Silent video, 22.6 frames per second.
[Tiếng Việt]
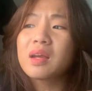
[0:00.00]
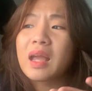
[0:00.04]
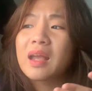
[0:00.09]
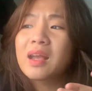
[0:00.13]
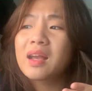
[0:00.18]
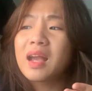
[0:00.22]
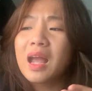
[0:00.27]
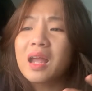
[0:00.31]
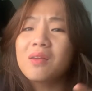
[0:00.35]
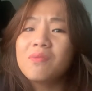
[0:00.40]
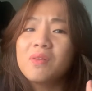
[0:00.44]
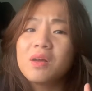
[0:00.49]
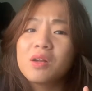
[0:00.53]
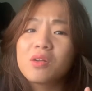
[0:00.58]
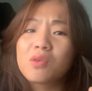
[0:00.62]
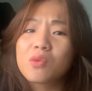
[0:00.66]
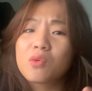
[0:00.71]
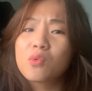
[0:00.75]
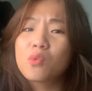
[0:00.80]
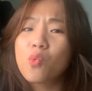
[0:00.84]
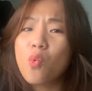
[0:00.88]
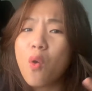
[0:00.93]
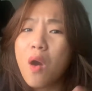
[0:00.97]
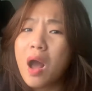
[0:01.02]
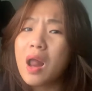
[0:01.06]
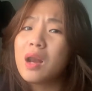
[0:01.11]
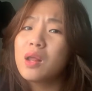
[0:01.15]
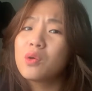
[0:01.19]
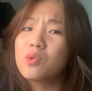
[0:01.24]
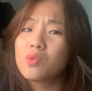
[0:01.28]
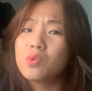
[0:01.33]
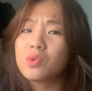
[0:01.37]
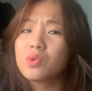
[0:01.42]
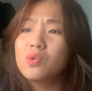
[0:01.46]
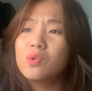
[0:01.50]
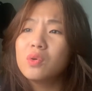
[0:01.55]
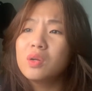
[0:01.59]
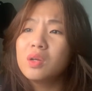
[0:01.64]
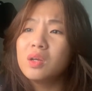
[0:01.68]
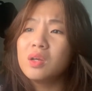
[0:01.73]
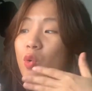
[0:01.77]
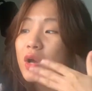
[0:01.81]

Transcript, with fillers: cái cách viết được quá là cuốn hút ý.